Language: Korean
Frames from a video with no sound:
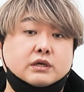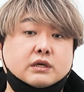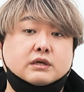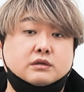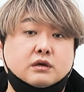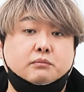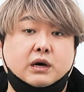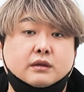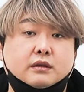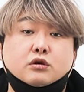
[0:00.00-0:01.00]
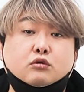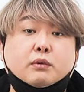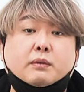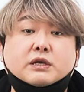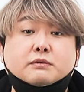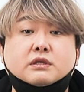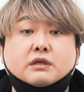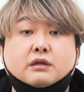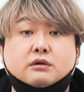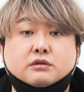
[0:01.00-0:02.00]
괜찮았으련만
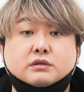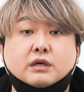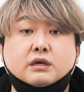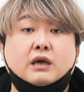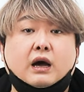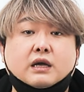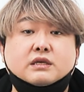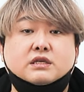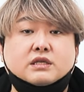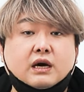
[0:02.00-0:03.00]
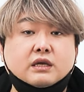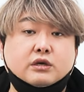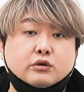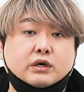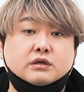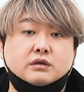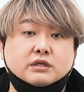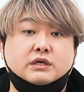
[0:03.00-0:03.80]
1980년대에 들어서자 약간 이상한 기류가 흐르기